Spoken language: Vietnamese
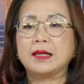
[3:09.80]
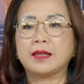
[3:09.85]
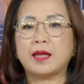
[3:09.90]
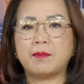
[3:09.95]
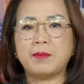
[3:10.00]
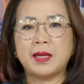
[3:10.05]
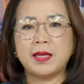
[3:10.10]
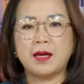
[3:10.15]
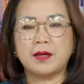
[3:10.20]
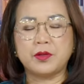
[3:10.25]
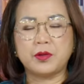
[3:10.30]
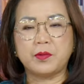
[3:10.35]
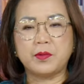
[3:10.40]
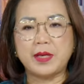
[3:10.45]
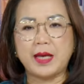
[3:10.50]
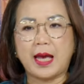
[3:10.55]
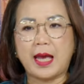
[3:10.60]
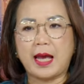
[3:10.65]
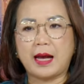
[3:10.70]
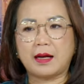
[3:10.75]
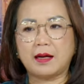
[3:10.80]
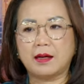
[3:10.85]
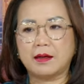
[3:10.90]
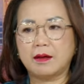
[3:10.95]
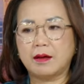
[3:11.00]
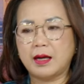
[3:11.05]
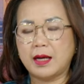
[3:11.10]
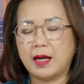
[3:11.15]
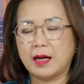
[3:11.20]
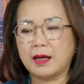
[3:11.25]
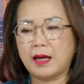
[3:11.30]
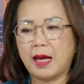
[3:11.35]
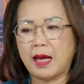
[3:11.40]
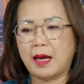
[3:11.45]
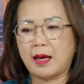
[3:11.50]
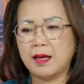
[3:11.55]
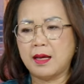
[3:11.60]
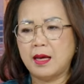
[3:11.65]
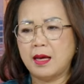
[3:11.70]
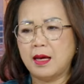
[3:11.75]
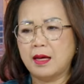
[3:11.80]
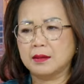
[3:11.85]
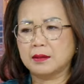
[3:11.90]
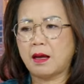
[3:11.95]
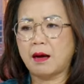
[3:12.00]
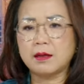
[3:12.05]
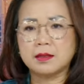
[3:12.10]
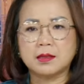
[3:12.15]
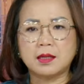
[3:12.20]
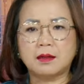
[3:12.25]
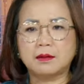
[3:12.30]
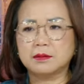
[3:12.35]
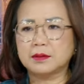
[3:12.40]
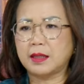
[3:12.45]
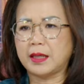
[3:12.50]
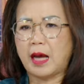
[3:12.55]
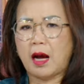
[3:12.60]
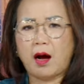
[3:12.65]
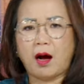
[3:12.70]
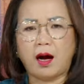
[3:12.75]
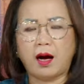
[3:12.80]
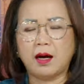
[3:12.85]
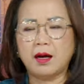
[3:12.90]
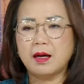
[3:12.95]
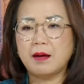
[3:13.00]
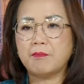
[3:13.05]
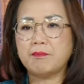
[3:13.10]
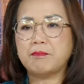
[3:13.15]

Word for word: Thì bây giờ chủ nhà hàng họ nói rằng là thật sự thì họ,